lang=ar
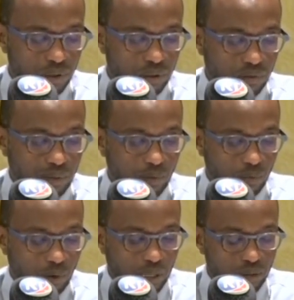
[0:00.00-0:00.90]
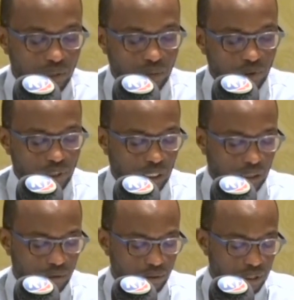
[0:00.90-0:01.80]
وكما سلط الدكتور
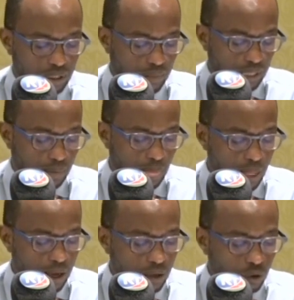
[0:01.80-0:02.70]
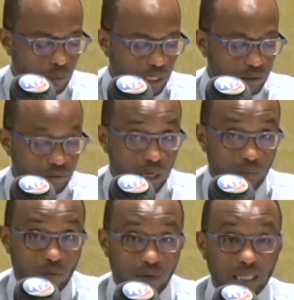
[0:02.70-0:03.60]
مكي الطوع على
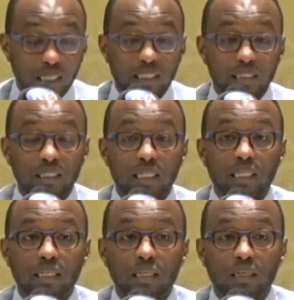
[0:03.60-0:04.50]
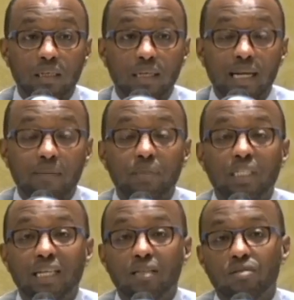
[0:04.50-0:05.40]
قدرة بلدنا على مساهمته
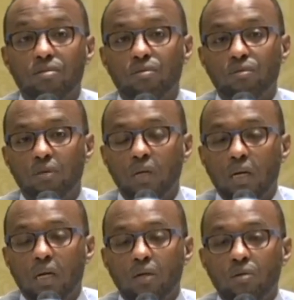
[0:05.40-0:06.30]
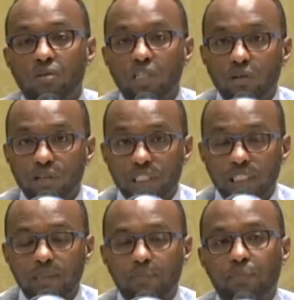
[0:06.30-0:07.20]
في تطوير نظامنا الصحي
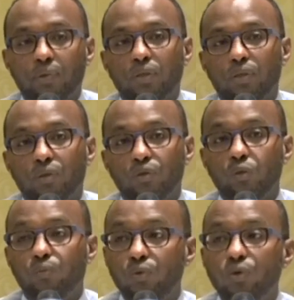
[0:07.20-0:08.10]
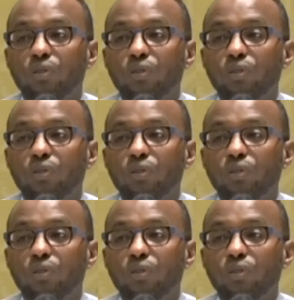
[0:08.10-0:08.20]
ومناقشة